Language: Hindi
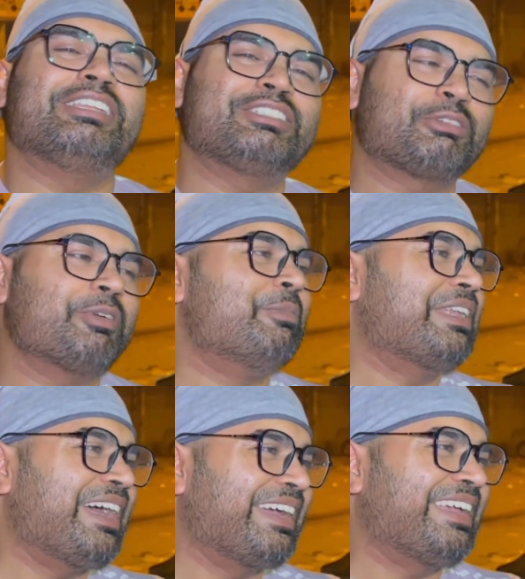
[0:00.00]
गिले सिकवे
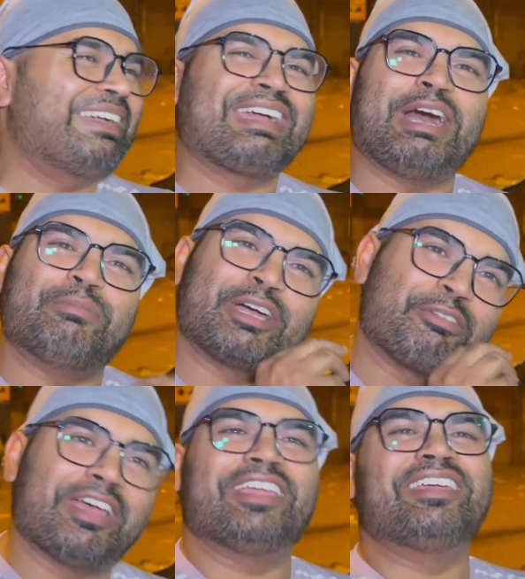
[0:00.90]
मिटा के काम हाँ,
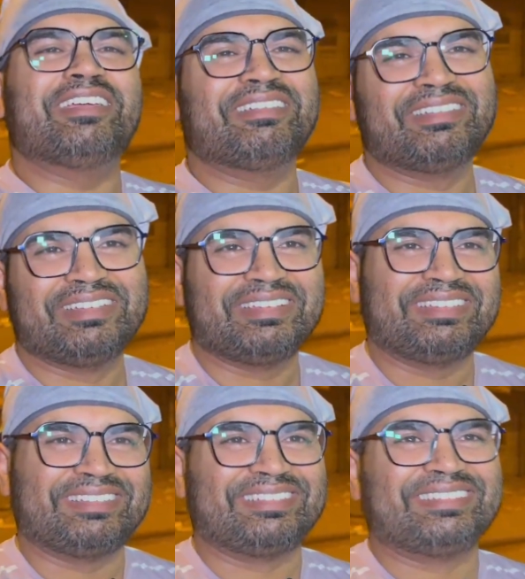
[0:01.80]
हाँ, करवाएंगे सर
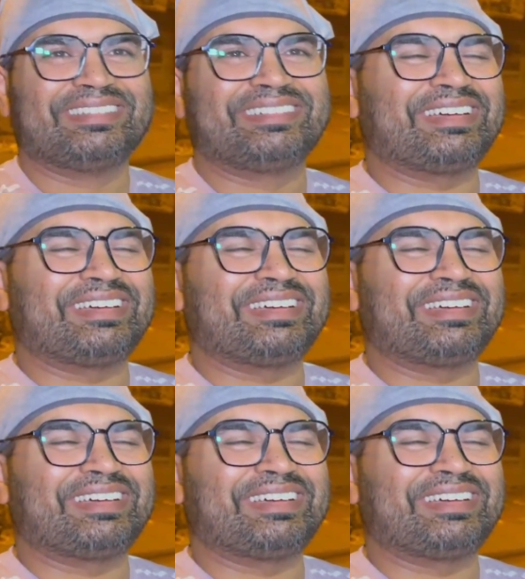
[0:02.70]
बिल्कुल देखो